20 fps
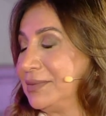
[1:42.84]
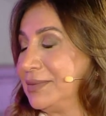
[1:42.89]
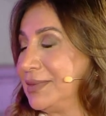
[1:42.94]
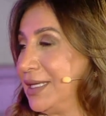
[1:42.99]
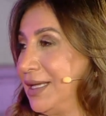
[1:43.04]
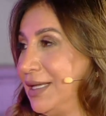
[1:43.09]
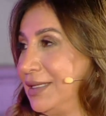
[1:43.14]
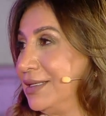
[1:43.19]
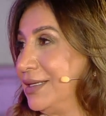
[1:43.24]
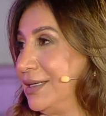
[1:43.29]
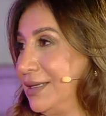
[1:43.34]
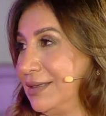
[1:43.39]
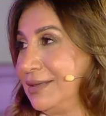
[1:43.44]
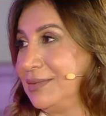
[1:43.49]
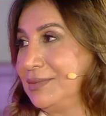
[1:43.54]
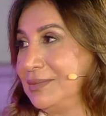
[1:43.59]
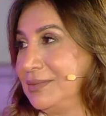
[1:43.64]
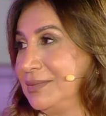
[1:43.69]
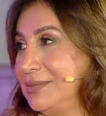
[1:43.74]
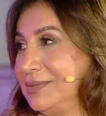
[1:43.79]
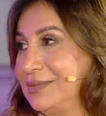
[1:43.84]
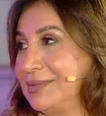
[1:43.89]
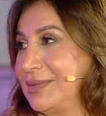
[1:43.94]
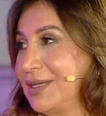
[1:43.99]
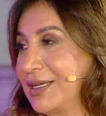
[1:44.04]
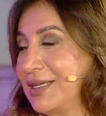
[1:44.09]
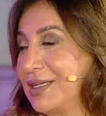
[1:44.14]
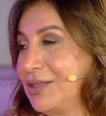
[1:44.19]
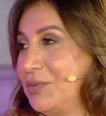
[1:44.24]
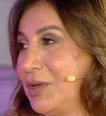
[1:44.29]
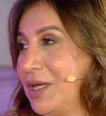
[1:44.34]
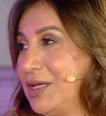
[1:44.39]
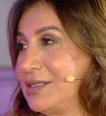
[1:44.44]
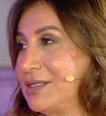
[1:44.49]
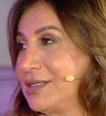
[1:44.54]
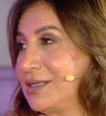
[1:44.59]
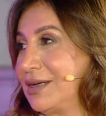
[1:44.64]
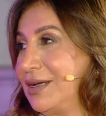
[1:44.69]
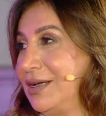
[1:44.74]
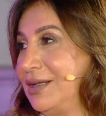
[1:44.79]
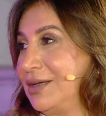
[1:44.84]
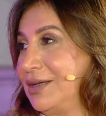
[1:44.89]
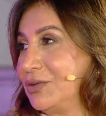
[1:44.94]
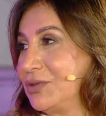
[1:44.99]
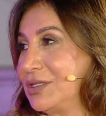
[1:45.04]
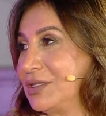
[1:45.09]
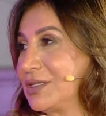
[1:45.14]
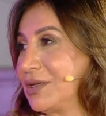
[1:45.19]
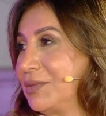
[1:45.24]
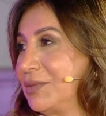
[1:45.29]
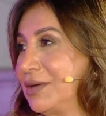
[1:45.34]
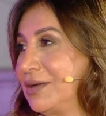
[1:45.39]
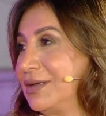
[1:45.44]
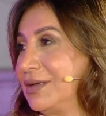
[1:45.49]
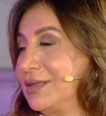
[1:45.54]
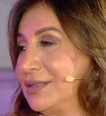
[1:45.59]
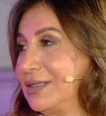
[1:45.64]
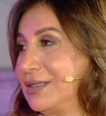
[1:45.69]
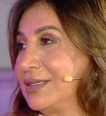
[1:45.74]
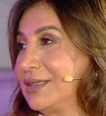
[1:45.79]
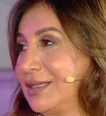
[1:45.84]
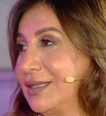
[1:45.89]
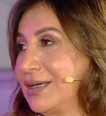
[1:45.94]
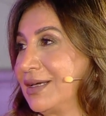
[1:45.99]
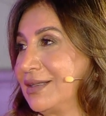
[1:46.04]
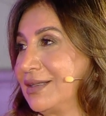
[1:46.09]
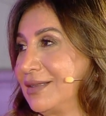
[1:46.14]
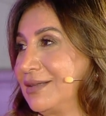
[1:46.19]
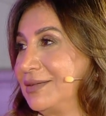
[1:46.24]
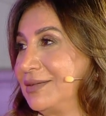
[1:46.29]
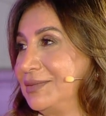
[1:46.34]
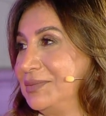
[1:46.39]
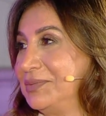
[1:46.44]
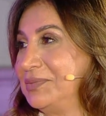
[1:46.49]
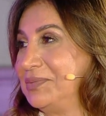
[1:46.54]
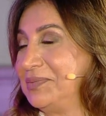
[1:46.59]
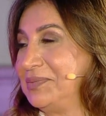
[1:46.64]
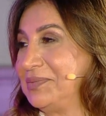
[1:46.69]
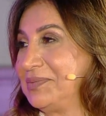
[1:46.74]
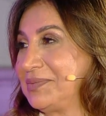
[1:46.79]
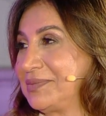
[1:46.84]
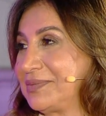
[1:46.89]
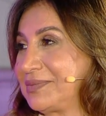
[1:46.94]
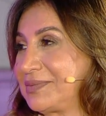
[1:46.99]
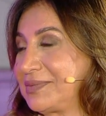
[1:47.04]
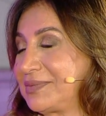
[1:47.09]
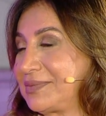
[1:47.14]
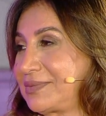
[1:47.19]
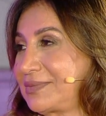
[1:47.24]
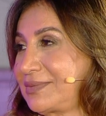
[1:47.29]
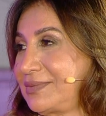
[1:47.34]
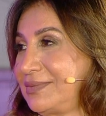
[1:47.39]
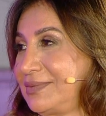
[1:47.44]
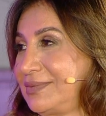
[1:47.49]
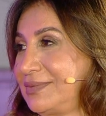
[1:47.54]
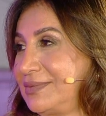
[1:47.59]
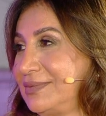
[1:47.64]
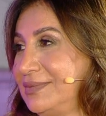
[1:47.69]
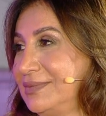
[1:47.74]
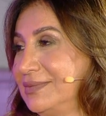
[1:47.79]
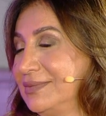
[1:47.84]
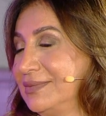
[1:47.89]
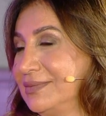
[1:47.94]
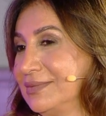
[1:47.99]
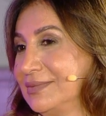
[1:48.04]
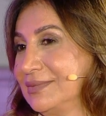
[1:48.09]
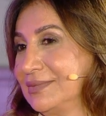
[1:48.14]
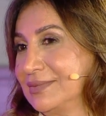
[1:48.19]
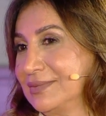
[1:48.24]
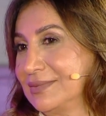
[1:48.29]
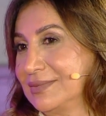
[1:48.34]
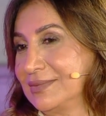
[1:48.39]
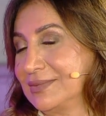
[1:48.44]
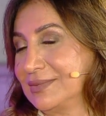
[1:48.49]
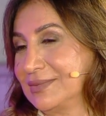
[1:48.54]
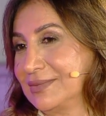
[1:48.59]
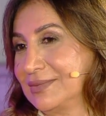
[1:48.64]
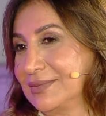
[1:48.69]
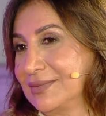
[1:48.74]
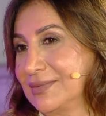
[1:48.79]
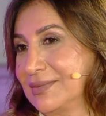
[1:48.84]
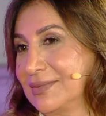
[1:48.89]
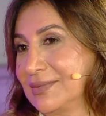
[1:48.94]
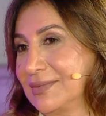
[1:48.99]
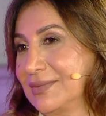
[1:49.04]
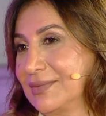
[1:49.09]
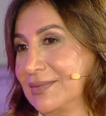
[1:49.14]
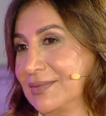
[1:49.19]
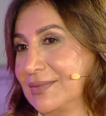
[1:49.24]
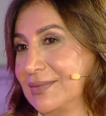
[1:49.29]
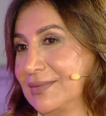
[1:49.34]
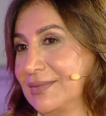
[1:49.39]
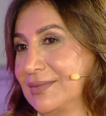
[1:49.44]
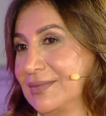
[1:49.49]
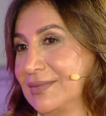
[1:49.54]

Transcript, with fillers: يعني ايه اكيد بياثر عليهم اذا ما قدرت تاخذها اسمهان آه، باي